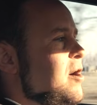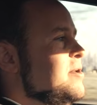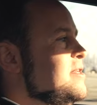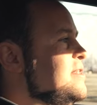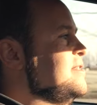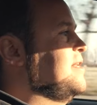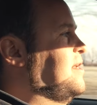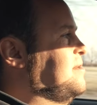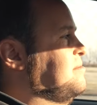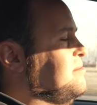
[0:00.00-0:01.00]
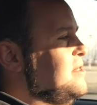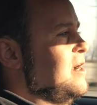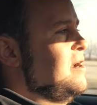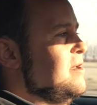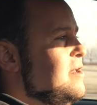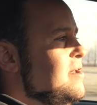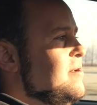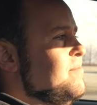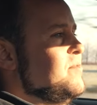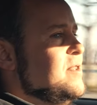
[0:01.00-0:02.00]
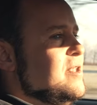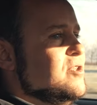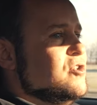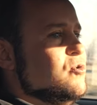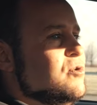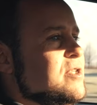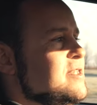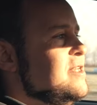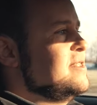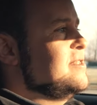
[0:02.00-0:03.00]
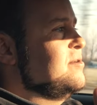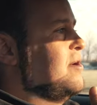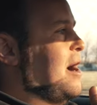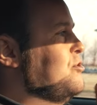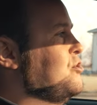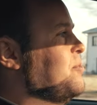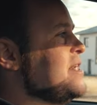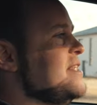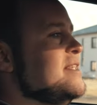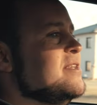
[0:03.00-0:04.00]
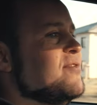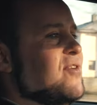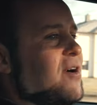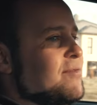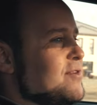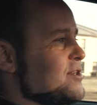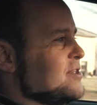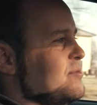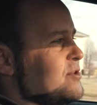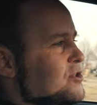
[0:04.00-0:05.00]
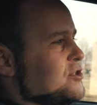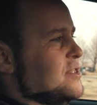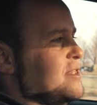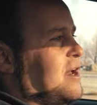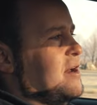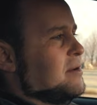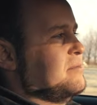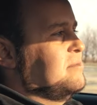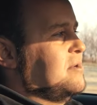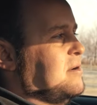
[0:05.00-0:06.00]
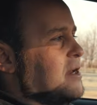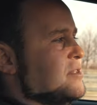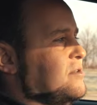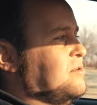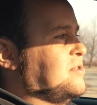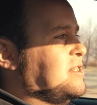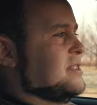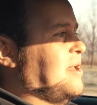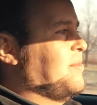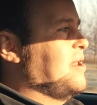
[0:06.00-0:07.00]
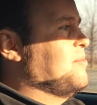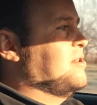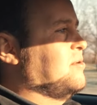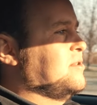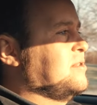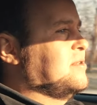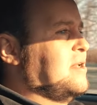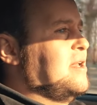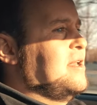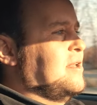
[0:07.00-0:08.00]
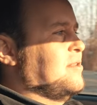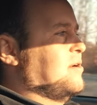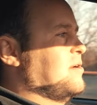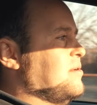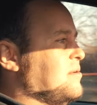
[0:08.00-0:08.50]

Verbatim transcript: aber das ist dann, ja, sehr schön. Zu ja. dieses so automatisierte Fahren, wie ich das ja. so schön sage. Ja, ne? Also du ziehst am Hebel und Ne?